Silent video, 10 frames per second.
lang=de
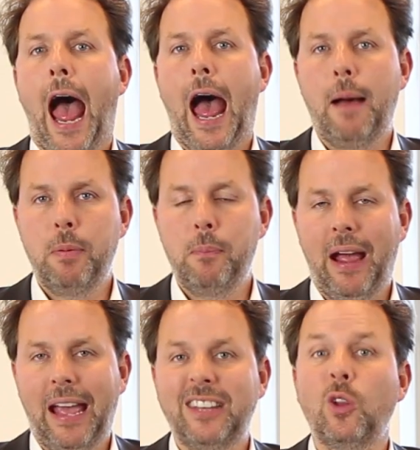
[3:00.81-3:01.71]

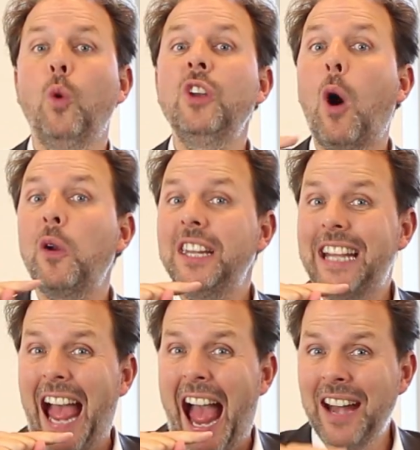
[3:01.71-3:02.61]
abbrecht und auch
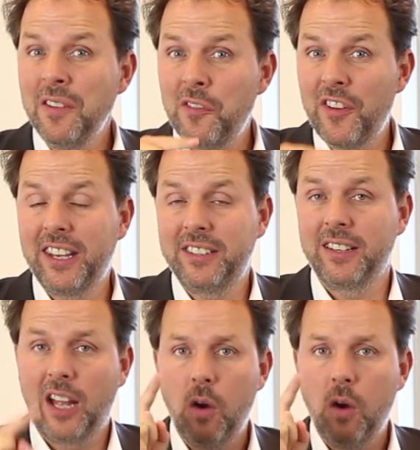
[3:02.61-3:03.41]
nicht anfechtet,